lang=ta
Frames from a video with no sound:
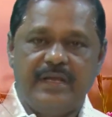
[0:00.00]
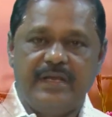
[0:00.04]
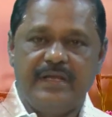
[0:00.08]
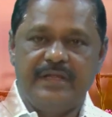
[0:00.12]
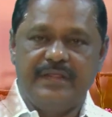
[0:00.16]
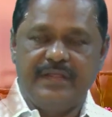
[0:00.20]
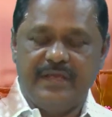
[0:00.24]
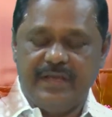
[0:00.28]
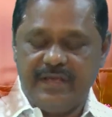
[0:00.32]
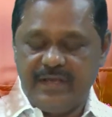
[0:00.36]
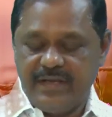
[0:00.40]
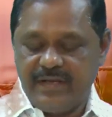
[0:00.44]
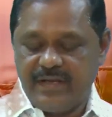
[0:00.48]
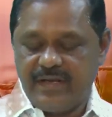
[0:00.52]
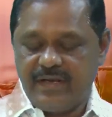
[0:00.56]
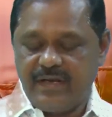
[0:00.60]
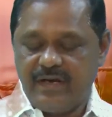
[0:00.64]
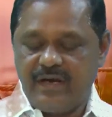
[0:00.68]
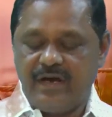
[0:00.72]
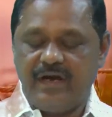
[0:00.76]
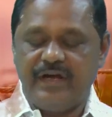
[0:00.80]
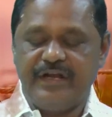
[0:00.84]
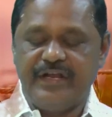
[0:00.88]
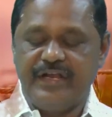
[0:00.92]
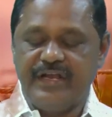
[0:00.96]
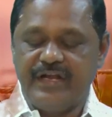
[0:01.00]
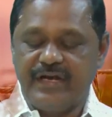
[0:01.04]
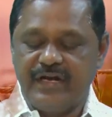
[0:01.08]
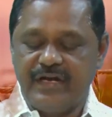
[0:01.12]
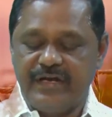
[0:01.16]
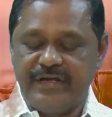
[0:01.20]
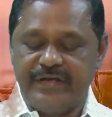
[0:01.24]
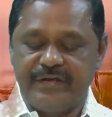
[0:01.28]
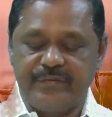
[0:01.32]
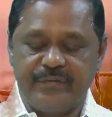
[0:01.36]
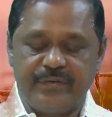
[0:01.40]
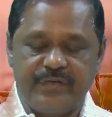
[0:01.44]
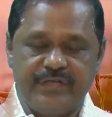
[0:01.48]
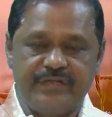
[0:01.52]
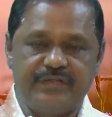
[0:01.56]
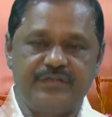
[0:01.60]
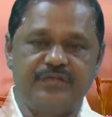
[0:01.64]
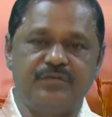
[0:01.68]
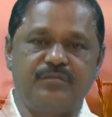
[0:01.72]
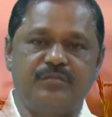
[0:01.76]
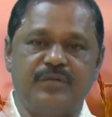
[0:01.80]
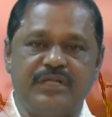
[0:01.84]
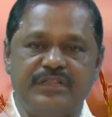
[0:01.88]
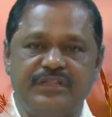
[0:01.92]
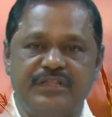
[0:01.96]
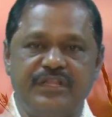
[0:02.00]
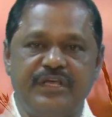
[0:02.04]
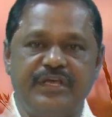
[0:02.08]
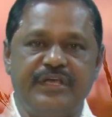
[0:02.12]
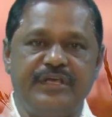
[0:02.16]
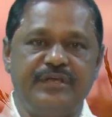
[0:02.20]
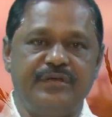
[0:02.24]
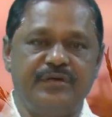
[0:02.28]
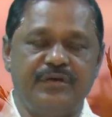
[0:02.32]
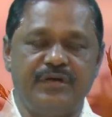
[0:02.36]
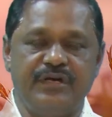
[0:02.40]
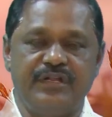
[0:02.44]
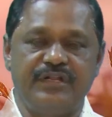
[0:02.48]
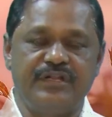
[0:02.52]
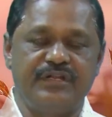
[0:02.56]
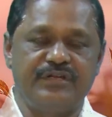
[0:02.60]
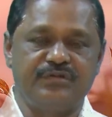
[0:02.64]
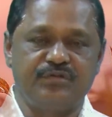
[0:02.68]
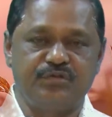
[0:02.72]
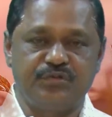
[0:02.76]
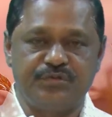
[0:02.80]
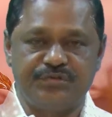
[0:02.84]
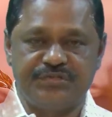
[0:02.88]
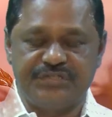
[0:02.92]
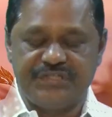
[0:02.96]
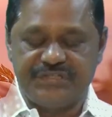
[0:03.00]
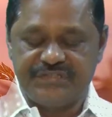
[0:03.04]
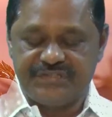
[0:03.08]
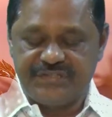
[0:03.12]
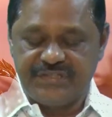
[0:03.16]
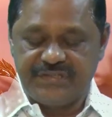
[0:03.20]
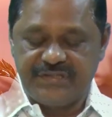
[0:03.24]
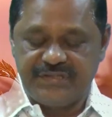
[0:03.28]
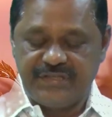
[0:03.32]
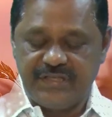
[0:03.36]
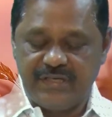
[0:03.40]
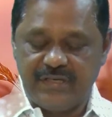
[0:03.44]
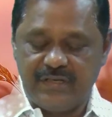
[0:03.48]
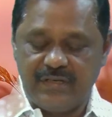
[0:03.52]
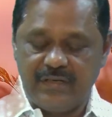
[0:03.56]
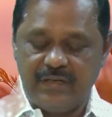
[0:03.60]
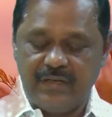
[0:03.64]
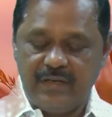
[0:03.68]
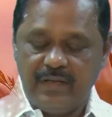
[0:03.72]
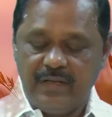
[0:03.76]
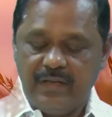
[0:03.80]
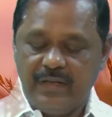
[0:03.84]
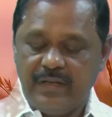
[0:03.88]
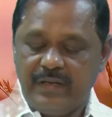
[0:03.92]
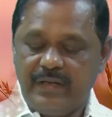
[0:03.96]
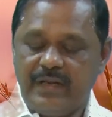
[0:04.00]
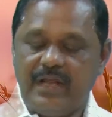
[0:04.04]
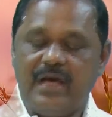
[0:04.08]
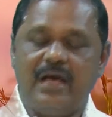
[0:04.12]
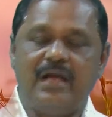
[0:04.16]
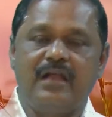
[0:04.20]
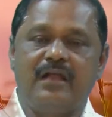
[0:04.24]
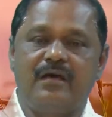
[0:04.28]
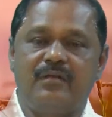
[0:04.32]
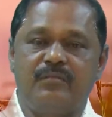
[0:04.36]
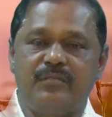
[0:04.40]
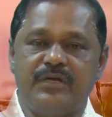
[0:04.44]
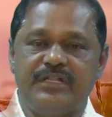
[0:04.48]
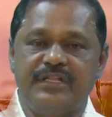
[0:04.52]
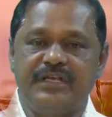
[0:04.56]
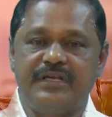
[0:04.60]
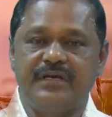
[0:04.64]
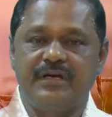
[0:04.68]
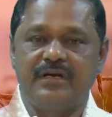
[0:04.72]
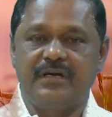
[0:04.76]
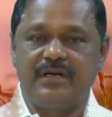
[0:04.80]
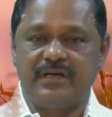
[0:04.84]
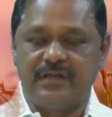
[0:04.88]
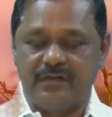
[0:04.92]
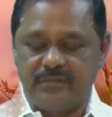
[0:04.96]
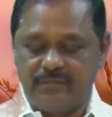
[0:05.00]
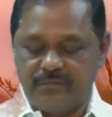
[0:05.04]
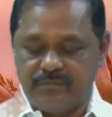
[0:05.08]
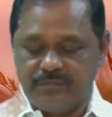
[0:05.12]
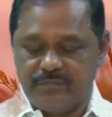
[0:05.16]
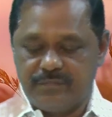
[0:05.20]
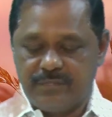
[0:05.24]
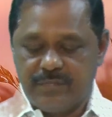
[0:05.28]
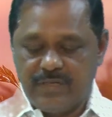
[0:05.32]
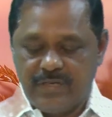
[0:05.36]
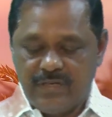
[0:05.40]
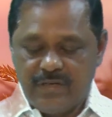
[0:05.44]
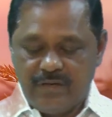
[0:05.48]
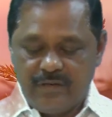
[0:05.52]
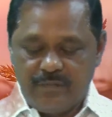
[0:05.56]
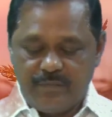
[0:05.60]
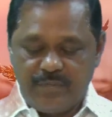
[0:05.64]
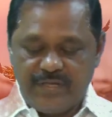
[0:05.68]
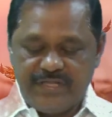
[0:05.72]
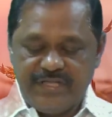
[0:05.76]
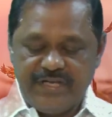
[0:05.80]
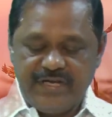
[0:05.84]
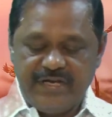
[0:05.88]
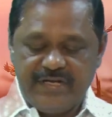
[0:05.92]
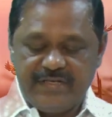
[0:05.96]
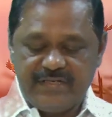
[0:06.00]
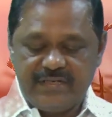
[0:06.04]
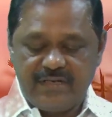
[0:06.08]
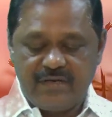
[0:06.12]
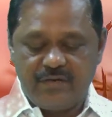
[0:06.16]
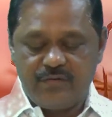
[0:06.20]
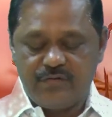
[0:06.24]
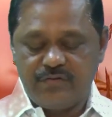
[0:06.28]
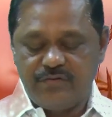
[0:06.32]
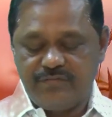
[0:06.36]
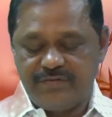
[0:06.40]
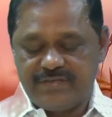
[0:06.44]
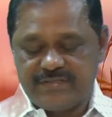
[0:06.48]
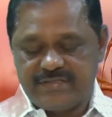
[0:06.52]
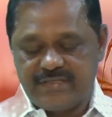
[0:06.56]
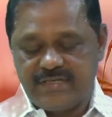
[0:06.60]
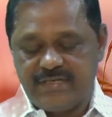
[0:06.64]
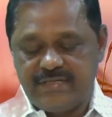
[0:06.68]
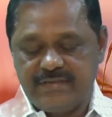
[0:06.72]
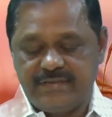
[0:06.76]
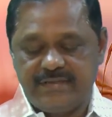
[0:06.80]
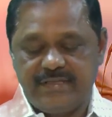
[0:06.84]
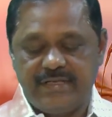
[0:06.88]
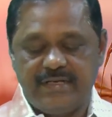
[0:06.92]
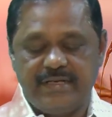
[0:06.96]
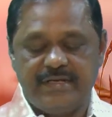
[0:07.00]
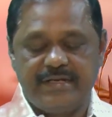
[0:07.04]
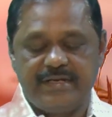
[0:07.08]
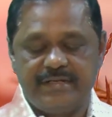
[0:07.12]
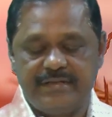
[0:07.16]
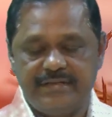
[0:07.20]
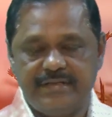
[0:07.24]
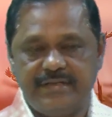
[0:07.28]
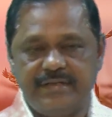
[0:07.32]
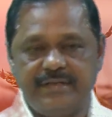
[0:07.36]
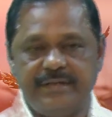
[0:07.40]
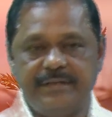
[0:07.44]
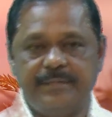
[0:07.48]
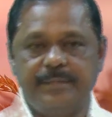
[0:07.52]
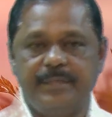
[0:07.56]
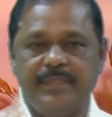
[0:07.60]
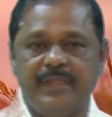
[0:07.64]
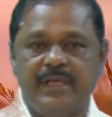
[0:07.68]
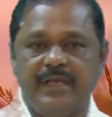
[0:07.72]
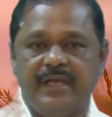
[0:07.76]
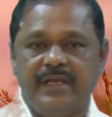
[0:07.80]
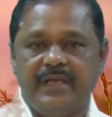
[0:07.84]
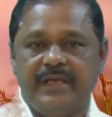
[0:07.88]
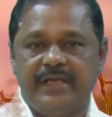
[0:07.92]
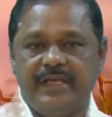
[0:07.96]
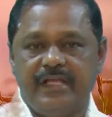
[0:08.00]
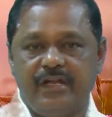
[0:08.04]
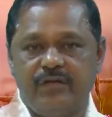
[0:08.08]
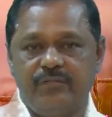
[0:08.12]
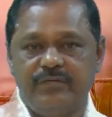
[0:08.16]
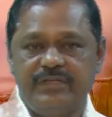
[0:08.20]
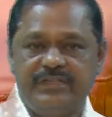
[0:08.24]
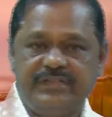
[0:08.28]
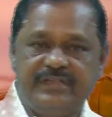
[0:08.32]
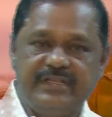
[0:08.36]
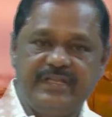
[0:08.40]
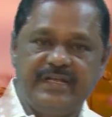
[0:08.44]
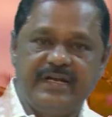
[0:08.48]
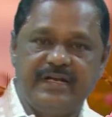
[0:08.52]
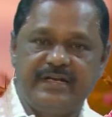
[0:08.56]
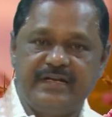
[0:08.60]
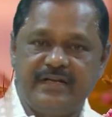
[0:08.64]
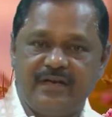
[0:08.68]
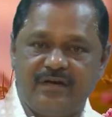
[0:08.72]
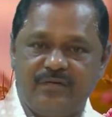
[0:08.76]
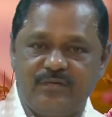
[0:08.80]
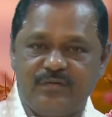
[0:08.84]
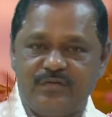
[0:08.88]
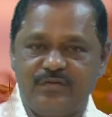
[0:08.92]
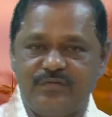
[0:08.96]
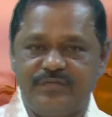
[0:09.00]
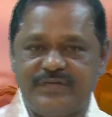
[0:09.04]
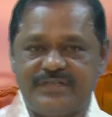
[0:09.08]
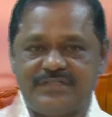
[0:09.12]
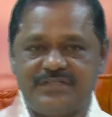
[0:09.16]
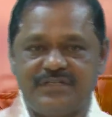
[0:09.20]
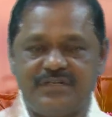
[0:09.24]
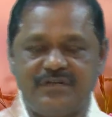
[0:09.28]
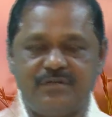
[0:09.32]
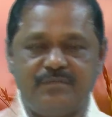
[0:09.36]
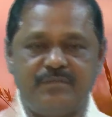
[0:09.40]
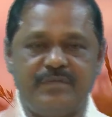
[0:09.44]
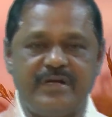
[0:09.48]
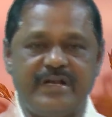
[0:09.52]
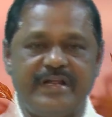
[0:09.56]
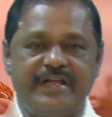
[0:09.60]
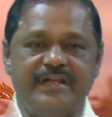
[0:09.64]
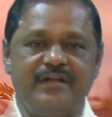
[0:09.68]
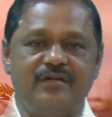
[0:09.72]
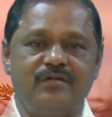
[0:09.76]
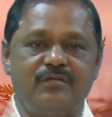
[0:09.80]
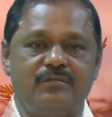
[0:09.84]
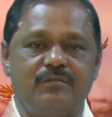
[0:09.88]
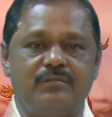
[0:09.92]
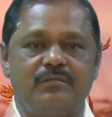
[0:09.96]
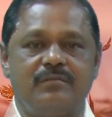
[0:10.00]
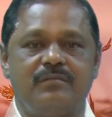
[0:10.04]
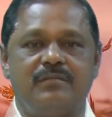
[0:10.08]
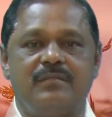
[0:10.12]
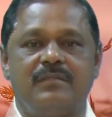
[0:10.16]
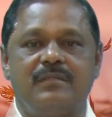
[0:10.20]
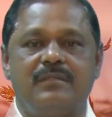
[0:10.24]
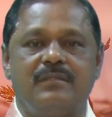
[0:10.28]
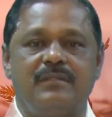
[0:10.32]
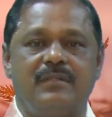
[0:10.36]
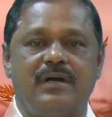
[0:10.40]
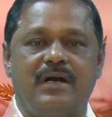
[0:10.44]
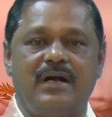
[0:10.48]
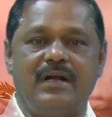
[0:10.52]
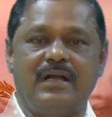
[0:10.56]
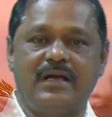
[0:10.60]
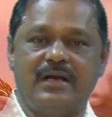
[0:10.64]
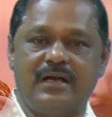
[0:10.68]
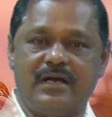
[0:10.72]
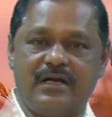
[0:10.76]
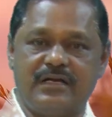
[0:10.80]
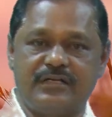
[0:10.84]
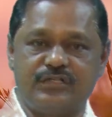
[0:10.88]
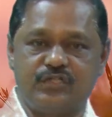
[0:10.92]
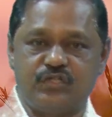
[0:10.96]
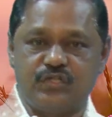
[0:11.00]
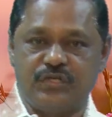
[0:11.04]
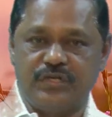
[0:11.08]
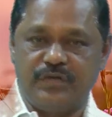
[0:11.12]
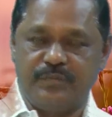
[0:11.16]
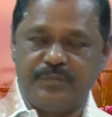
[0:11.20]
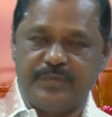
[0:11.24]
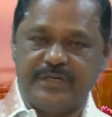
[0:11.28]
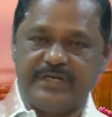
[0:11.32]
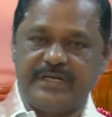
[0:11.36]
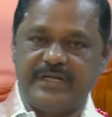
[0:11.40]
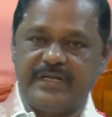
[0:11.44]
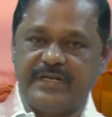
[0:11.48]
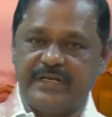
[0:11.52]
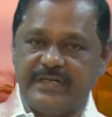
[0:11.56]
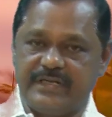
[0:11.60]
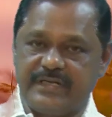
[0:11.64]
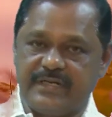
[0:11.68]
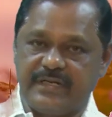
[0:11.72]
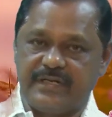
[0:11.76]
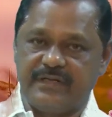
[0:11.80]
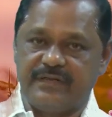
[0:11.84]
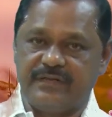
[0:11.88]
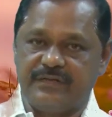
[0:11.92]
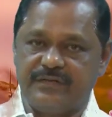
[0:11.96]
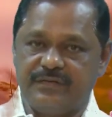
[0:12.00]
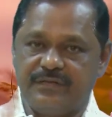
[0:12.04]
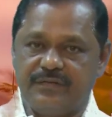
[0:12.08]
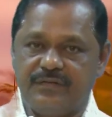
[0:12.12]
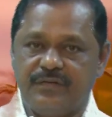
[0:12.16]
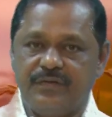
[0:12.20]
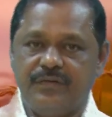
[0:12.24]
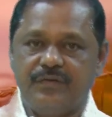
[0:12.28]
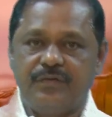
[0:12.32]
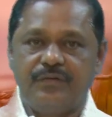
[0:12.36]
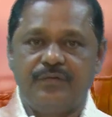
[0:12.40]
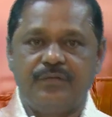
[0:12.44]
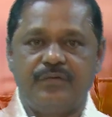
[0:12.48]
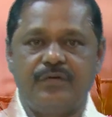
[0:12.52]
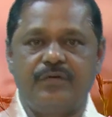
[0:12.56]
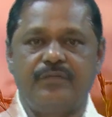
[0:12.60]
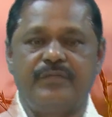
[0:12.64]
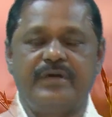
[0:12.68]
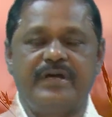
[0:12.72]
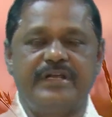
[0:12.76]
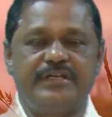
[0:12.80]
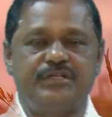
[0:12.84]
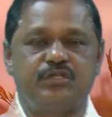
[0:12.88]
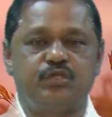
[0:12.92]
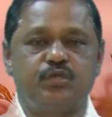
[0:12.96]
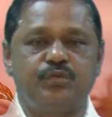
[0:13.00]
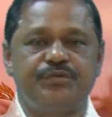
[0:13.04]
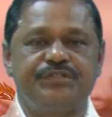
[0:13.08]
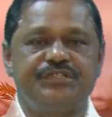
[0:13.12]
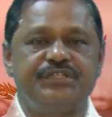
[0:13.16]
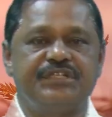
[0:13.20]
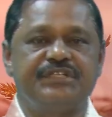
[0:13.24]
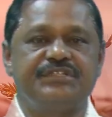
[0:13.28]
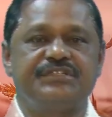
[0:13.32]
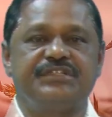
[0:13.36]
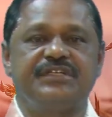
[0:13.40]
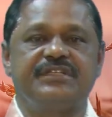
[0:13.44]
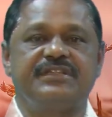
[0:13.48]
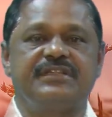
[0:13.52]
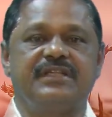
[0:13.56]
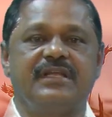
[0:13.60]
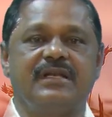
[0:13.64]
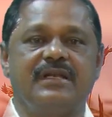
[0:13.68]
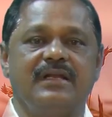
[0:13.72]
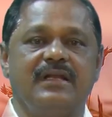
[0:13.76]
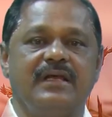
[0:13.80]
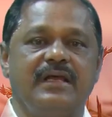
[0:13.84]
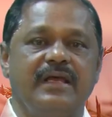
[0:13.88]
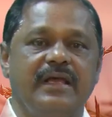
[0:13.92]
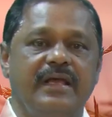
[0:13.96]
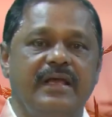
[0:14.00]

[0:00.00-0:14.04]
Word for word: இதே காரியங்களை குறித்து மத்தேயு எழுதின சுவிசேஷத்தில் நாலாம் அதிகாரம் பதினெட்டாவது வசனத்திலிருந்து இருபத்தி ரெண்டாவது வசனம் வரையிலும் அழகாக சொல்லப்பட்டிருக்கிறது ஒருவேளை சுவிசேஷத்தில்